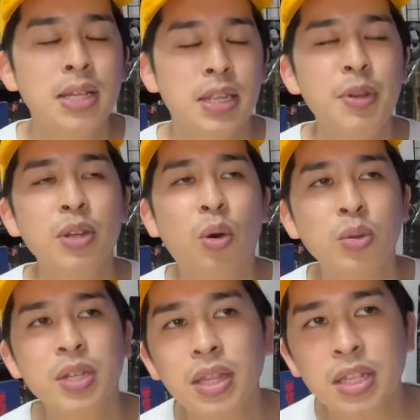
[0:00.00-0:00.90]
サメに
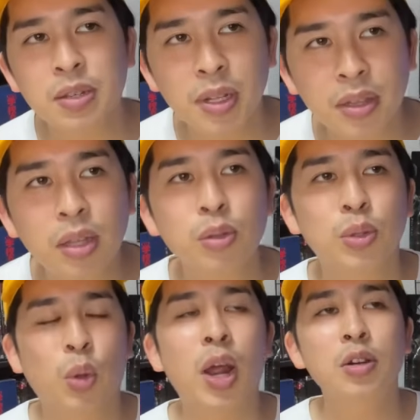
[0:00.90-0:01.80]
殺されてしまったという
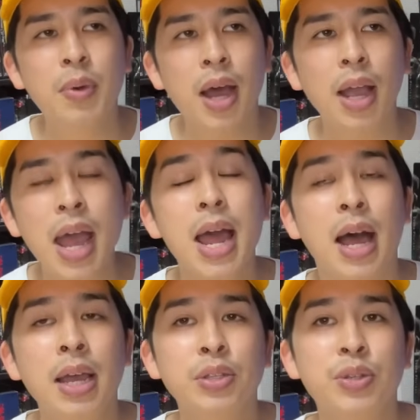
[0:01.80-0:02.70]
トラウマ
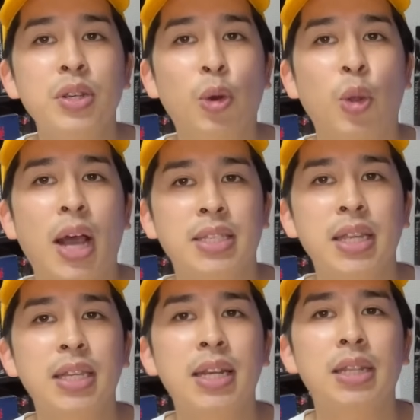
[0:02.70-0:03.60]
が、主人公の火
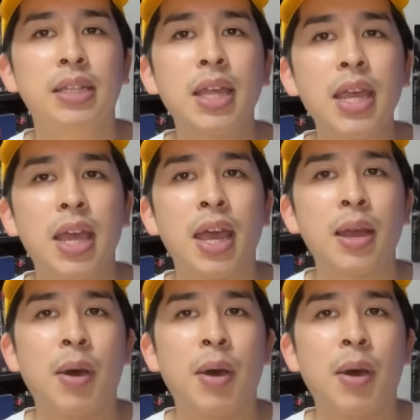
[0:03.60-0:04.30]
星になって、